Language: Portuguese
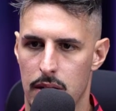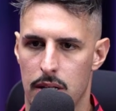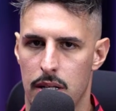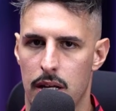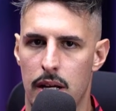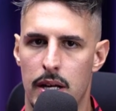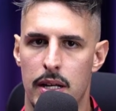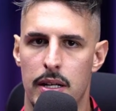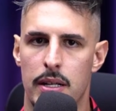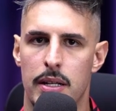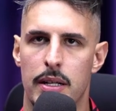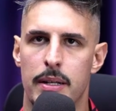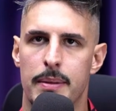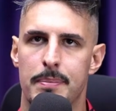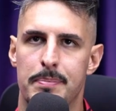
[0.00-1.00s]

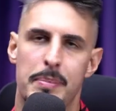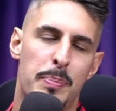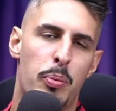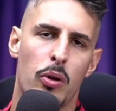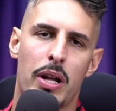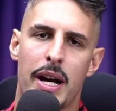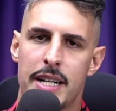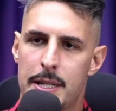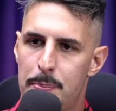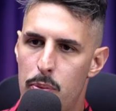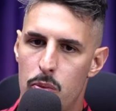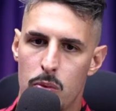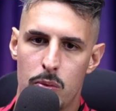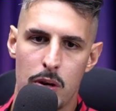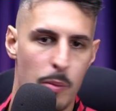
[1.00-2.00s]
É, bipolar tipo
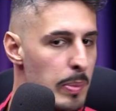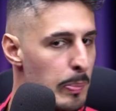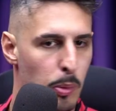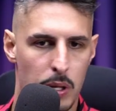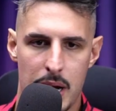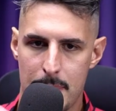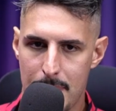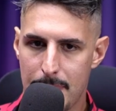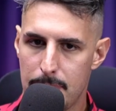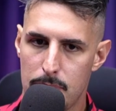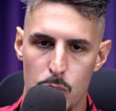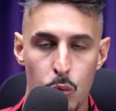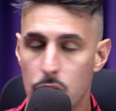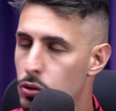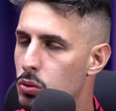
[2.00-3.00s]
1 é o bipolar
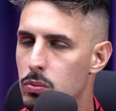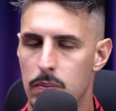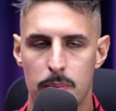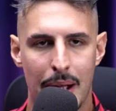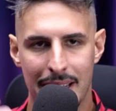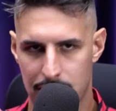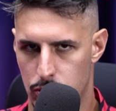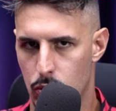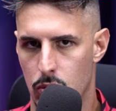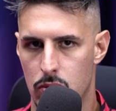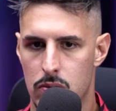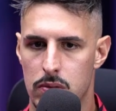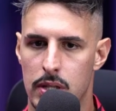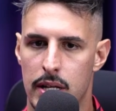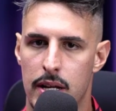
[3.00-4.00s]
muito mais
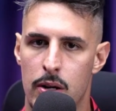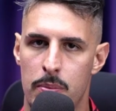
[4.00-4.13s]
louco, né?